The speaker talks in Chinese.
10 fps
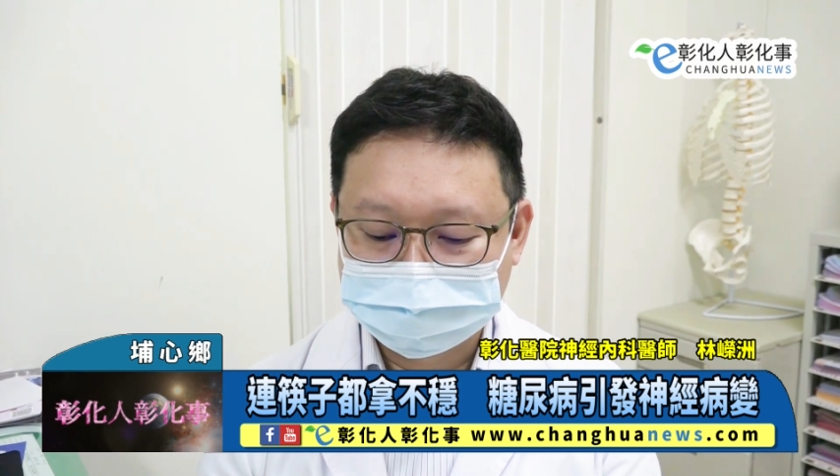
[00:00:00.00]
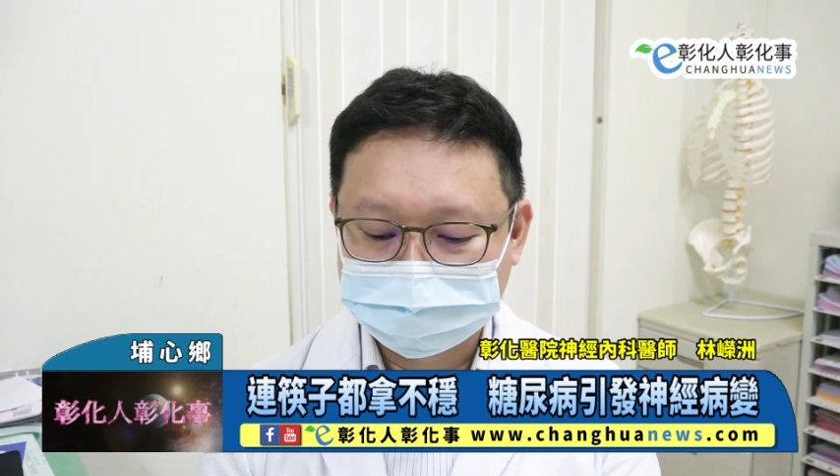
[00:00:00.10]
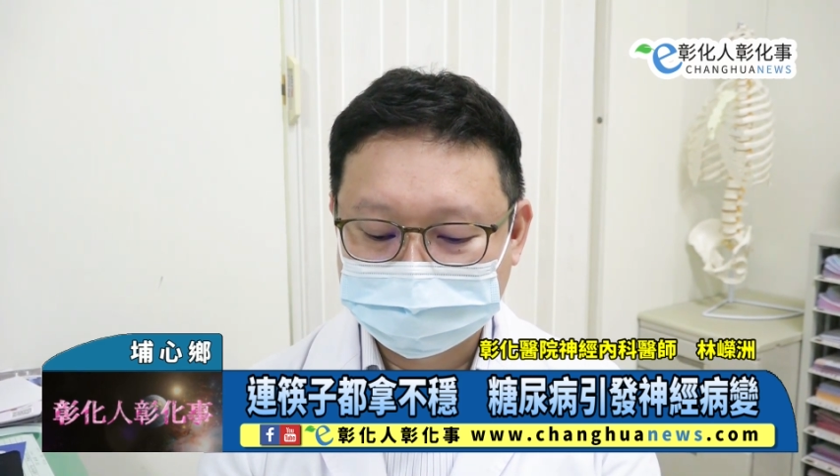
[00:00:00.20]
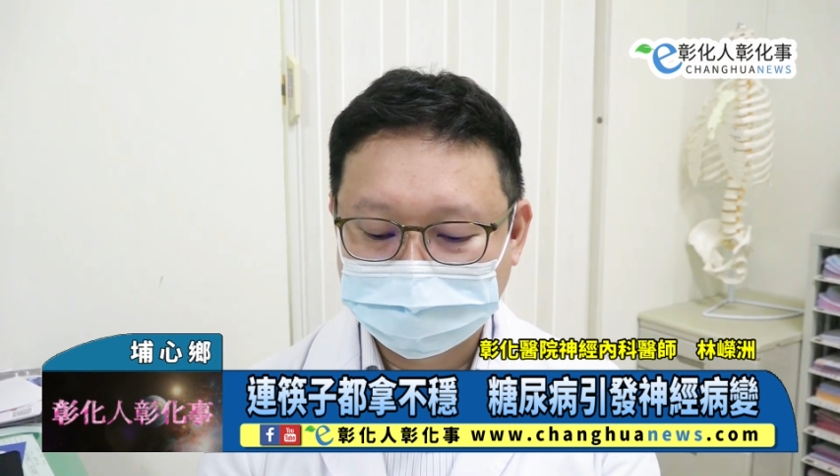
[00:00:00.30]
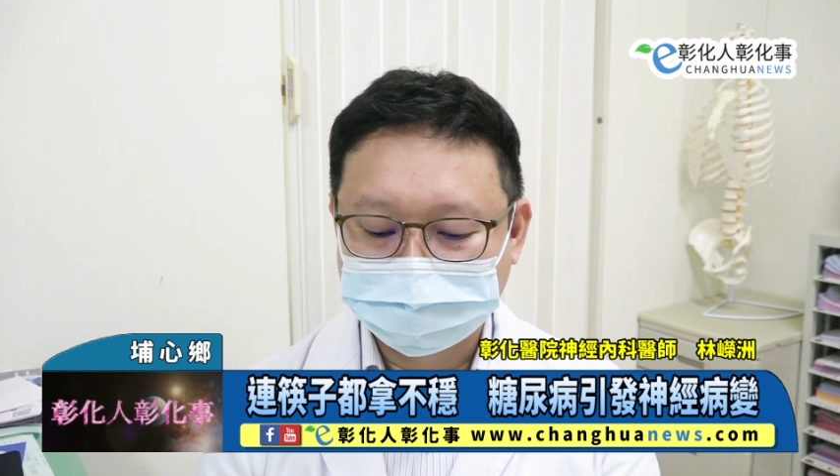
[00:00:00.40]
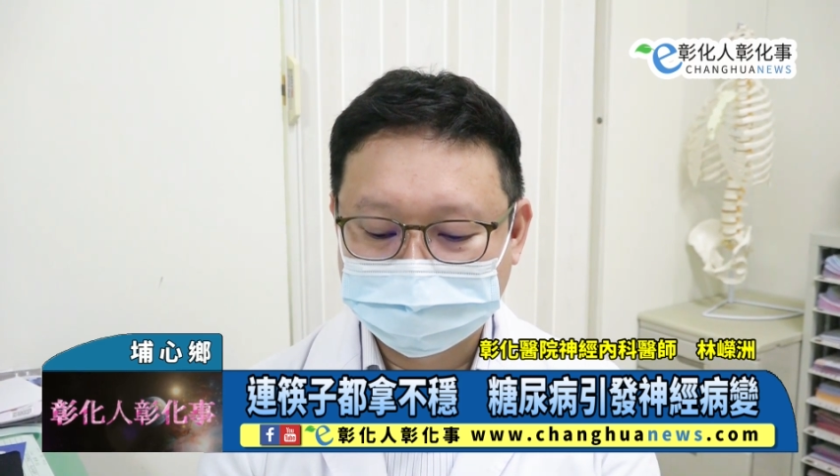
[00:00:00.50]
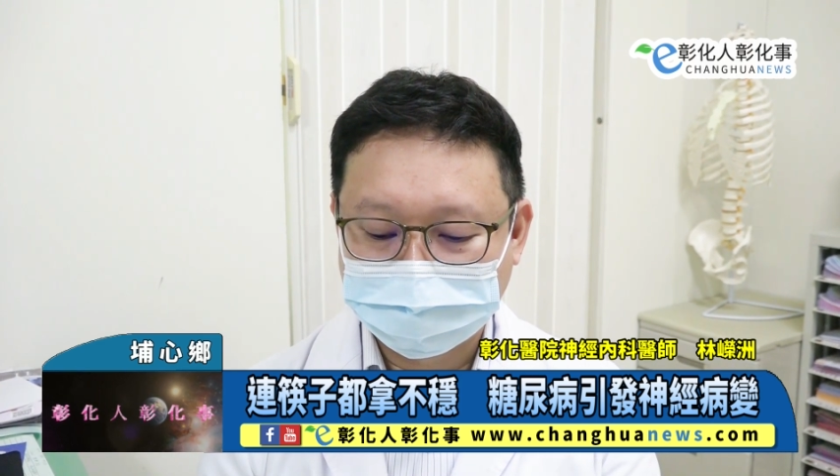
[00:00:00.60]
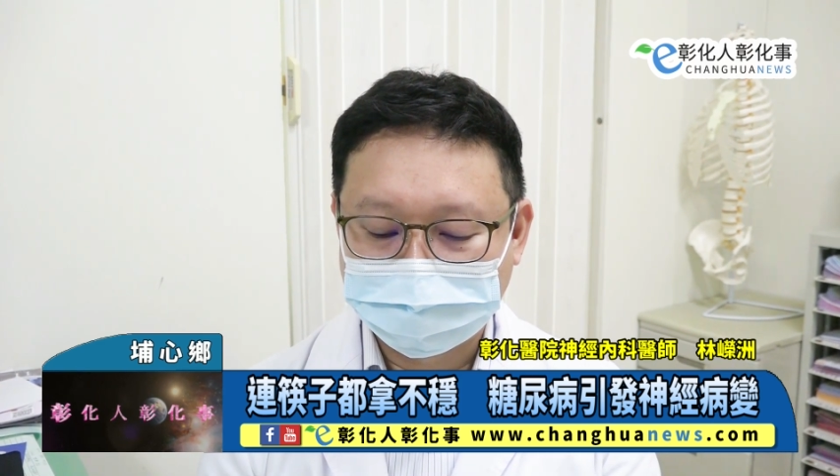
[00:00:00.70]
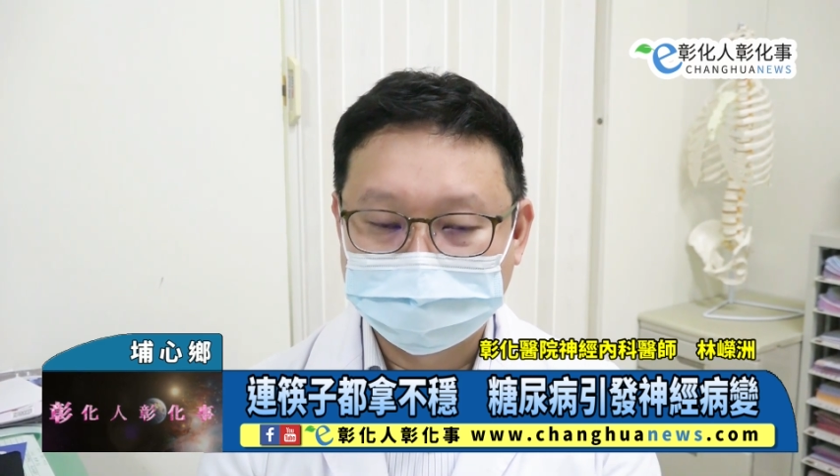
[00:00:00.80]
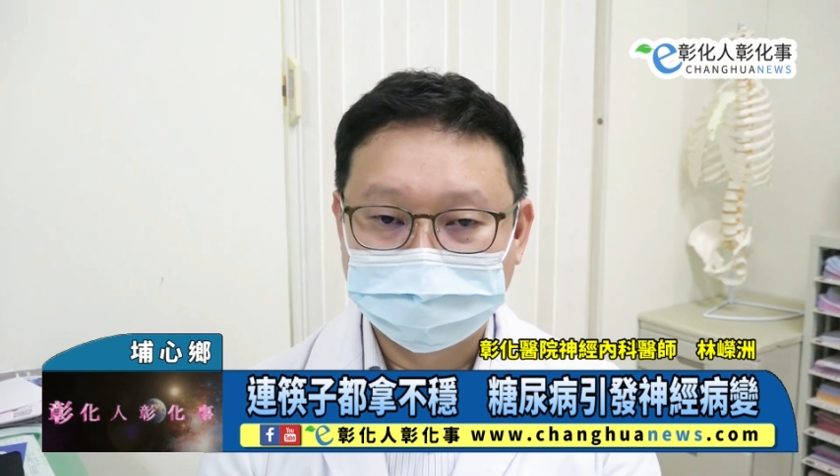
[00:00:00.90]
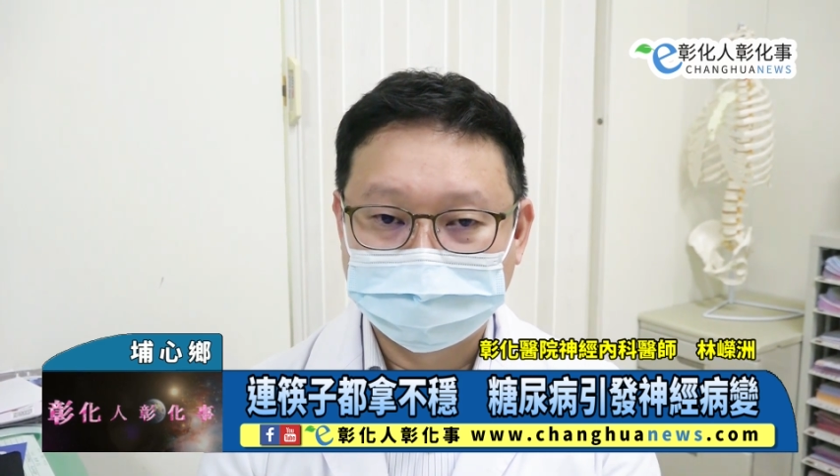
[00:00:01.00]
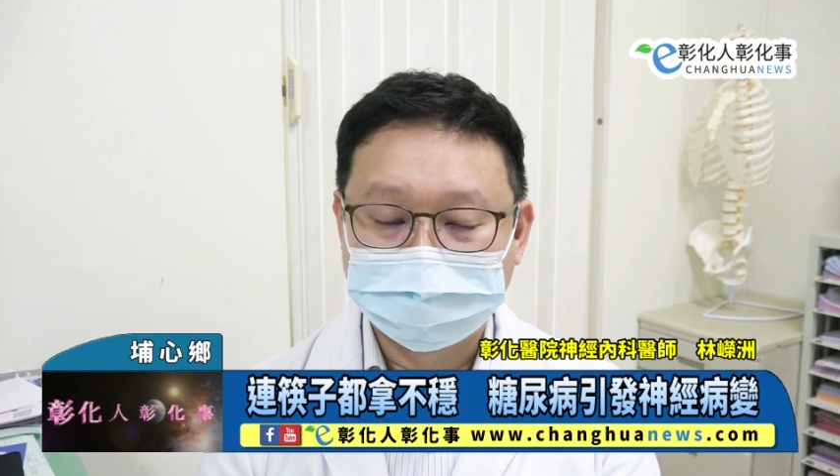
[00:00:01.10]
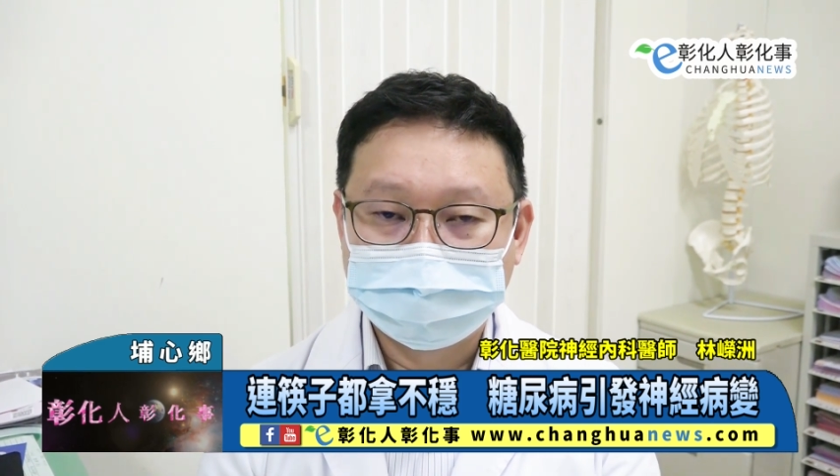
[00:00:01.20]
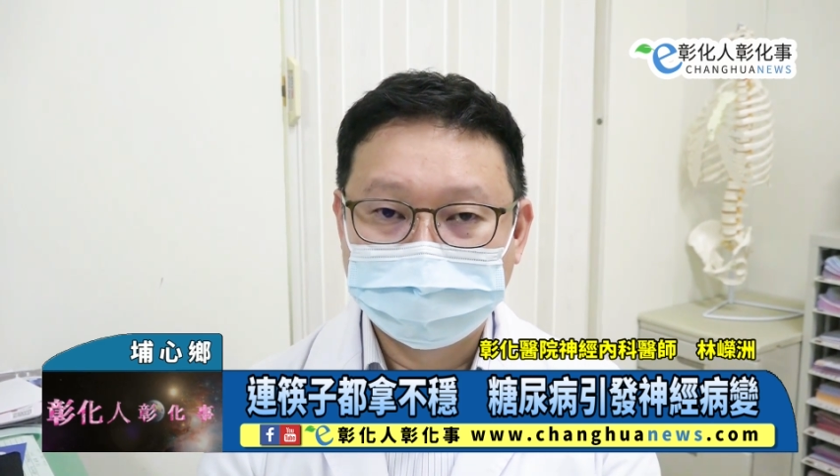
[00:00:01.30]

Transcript: 刺痛感哦。